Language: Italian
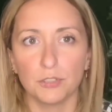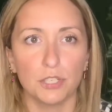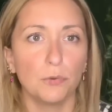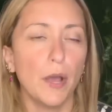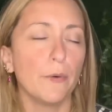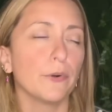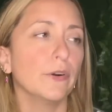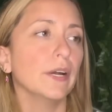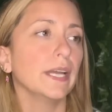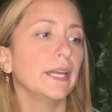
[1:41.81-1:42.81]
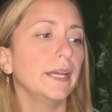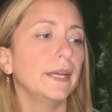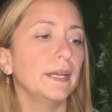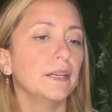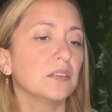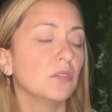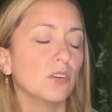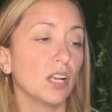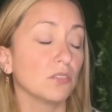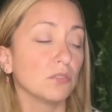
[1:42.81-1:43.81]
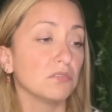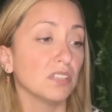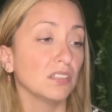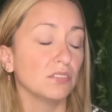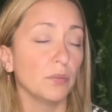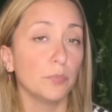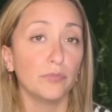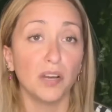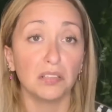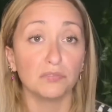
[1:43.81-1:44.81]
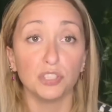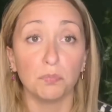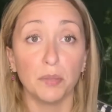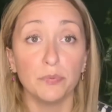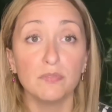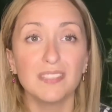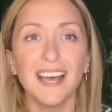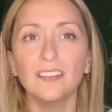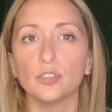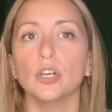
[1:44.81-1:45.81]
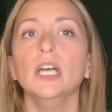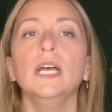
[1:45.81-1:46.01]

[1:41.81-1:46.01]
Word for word: 5 euro, e quello l'hanno chiuso tanto tempo fa, non c'è mai più stato,